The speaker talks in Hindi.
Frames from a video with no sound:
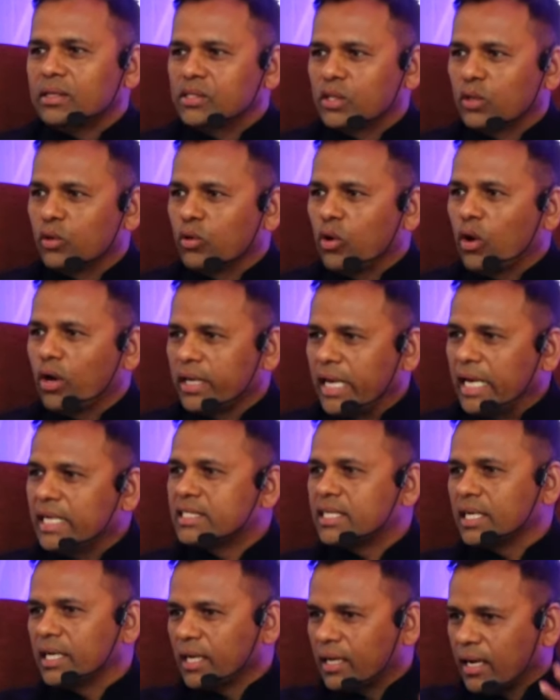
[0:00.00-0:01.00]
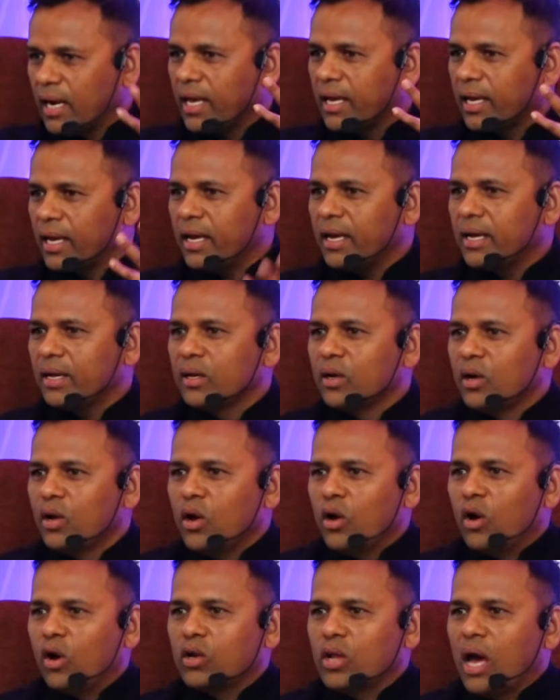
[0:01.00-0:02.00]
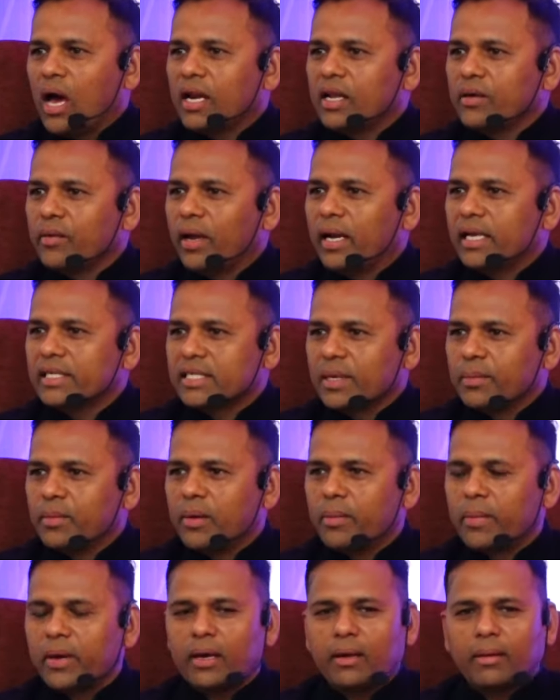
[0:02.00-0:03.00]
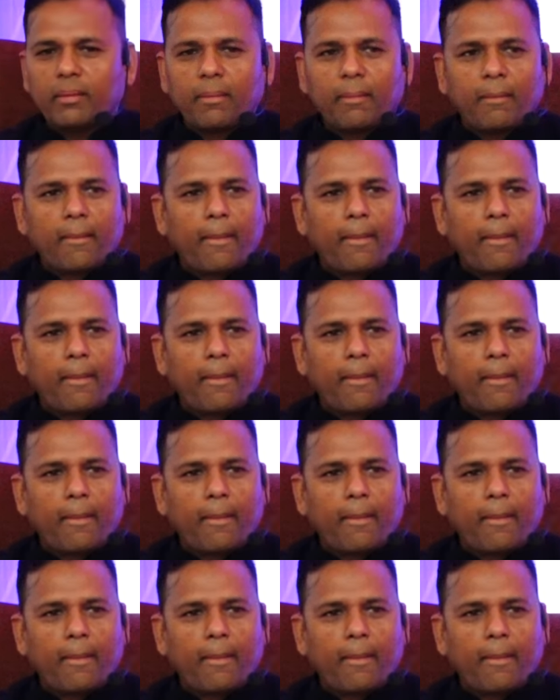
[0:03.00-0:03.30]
जरूर और यहीं से निकलेंगे और आने वाले समय में